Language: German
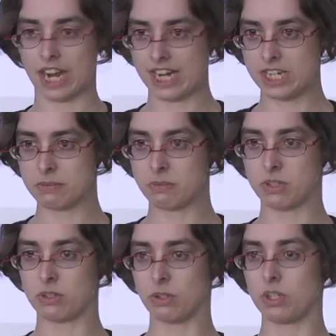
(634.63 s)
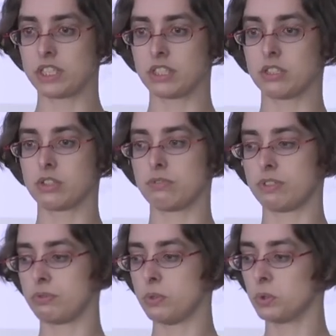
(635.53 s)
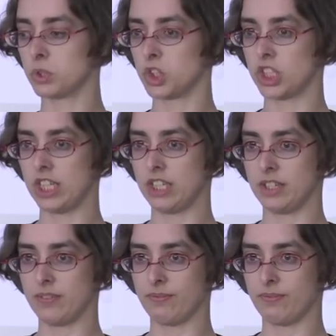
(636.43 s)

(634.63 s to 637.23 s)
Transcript: allen Leuten zur Verfügung stehen.